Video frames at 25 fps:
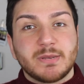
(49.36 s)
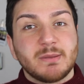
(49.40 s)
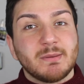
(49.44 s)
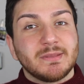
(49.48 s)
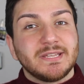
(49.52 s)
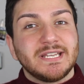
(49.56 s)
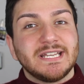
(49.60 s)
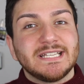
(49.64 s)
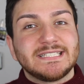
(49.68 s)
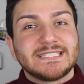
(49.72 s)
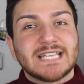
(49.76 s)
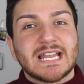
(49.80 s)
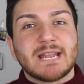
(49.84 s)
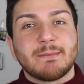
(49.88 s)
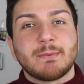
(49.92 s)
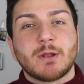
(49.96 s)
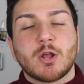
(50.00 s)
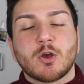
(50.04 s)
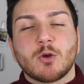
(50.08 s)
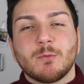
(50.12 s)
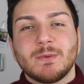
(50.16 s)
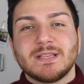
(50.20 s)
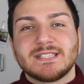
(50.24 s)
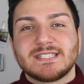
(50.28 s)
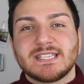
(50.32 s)
Prima di iniziare
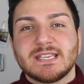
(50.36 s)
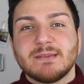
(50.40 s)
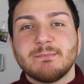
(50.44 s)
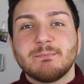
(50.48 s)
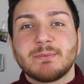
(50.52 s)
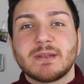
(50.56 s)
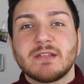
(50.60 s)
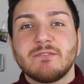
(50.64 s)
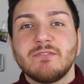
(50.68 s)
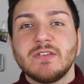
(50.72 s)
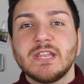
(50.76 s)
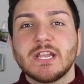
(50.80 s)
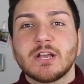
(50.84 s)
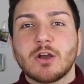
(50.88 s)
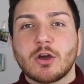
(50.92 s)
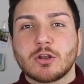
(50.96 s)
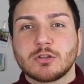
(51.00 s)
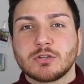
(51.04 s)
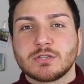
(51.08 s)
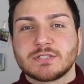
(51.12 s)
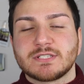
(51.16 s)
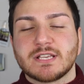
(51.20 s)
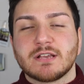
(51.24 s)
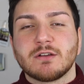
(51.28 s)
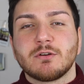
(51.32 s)
però come sempre vi
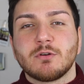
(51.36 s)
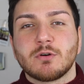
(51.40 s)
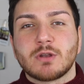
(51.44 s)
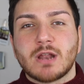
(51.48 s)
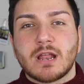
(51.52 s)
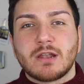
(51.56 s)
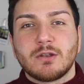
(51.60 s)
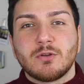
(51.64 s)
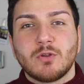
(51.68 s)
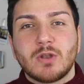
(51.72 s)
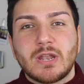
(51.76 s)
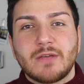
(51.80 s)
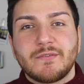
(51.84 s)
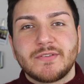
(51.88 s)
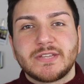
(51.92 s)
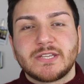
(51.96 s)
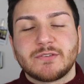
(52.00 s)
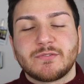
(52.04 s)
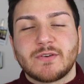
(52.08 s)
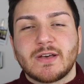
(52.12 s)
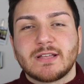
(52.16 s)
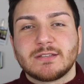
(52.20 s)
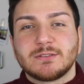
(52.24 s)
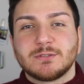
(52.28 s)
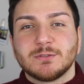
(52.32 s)
ricordo se ancora non l'avete
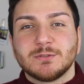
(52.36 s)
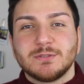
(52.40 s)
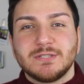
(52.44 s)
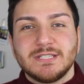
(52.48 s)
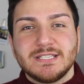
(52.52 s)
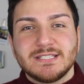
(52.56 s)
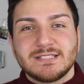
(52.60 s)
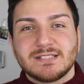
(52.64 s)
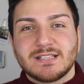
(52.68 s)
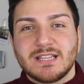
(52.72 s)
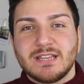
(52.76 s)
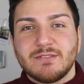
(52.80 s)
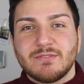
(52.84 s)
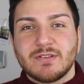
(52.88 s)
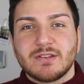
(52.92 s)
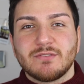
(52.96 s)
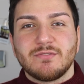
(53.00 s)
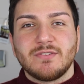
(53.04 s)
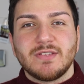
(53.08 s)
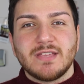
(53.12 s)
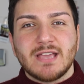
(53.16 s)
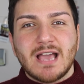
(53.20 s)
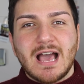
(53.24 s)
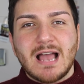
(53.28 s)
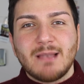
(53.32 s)
fatto di
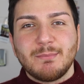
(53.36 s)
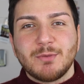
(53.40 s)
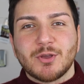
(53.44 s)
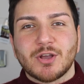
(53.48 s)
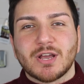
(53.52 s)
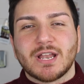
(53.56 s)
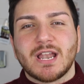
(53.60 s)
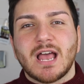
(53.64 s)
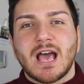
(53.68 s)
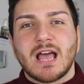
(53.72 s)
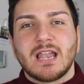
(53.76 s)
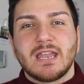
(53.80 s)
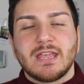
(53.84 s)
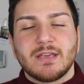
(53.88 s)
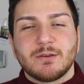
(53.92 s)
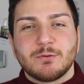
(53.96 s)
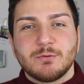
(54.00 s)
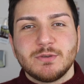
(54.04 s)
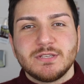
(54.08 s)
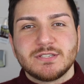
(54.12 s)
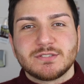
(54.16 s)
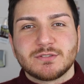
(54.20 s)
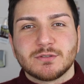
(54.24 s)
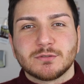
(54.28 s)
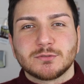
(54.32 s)
iscrivervi al mio canale,
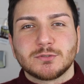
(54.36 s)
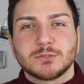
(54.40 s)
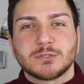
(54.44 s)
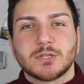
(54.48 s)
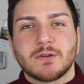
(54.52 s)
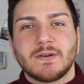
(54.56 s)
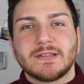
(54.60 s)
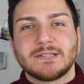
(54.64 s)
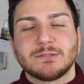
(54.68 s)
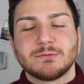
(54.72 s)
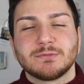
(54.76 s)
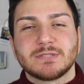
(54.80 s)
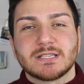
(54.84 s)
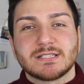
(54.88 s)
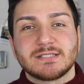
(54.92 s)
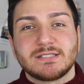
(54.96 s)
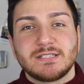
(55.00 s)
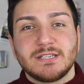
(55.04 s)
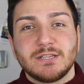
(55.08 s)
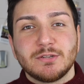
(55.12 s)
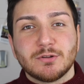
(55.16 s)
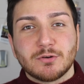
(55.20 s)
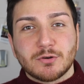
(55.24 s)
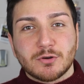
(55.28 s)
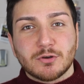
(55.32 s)
qui sotto trovate un
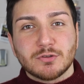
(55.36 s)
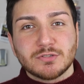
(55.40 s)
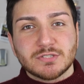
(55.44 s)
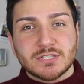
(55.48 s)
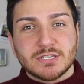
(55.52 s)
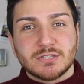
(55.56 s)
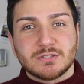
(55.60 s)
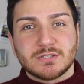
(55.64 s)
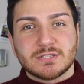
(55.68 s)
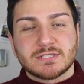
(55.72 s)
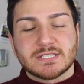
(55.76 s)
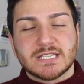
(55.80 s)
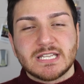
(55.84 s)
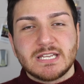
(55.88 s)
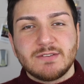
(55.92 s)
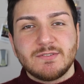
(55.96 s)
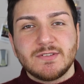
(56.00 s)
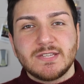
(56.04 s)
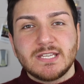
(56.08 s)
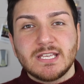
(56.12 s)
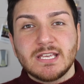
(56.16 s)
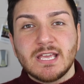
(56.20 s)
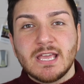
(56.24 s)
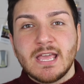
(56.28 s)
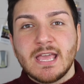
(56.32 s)
tastino con scritto
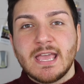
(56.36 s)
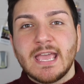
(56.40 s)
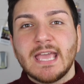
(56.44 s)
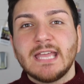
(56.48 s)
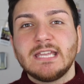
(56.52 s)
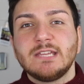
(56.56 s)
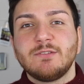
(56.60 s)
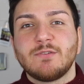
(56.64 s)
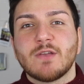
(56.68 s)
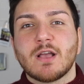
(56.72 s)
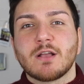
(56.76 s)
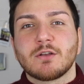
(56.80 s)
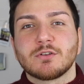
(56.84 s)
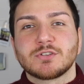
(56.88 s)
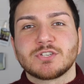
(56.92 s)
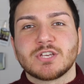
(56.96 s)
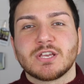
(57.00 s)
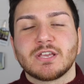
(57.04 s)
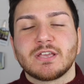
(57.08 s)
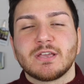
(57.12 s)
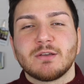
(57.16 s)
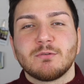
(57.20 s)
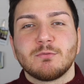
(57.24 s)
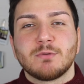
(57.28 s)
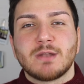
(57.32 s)
iscriviti e di fianco c'è
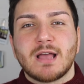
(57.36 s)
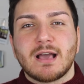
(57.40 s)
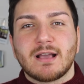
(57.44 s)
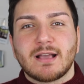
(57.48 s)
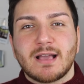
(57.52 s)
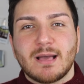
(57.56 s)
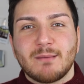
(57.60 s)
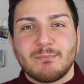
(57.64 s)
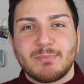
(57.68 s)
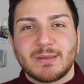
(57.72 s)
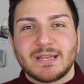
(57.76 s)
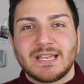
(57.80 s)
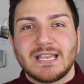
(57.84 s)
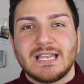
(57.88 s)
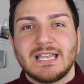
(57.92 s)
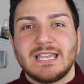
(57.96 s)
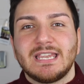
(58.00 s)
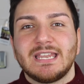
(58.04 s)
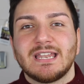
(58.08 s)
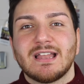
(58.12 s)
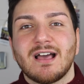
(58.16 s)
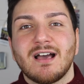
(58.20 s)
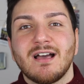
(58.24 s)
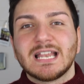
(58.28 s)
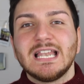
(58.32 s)
anche una
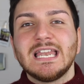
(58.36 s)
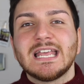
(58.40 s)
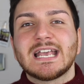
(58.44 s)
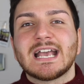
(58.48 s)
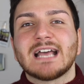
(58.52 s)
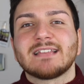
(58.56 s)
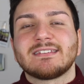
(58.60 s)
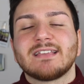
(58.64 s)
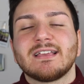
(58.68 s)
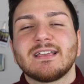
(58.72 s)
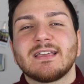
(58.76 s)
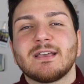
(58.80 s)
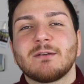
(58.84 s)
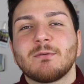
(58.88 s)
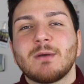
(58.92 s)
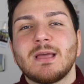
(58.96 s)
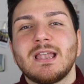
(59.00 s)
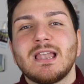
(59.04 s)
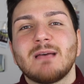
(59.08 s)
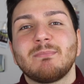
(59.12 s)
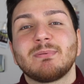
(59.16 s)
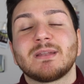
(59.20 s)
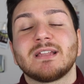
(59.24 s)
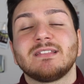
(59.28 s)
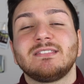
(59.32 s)
campanellina. Cliccate anche
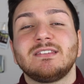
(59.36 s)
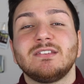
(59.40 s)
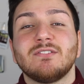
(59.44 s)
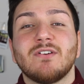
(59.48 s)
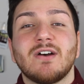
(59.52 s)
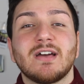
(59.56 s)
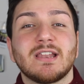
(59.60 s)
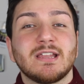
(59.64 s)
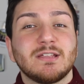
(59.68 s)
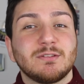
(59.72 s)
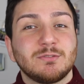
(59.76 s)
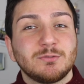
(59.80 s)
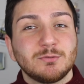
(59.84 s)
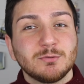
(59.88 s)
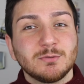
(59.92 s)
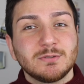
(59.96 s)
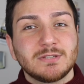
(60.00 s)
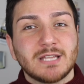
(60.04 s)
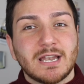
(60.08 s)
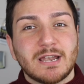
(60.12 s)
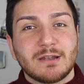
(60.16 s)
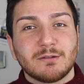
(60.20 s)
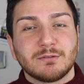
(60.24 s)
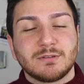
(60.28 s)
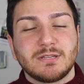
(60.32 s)
quella per attivare
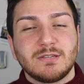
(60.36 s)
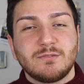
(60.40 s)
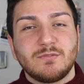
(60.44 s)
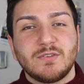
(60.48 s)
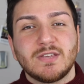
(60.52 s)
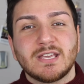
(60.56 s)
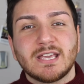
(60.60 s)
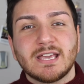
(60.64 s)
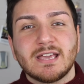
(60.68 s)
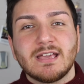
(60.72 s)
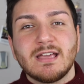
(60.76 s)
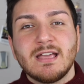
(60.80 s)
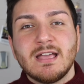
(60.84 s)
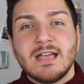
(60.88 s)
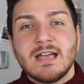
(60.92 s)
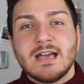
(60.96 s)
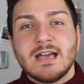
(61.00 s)
tutte le notifiche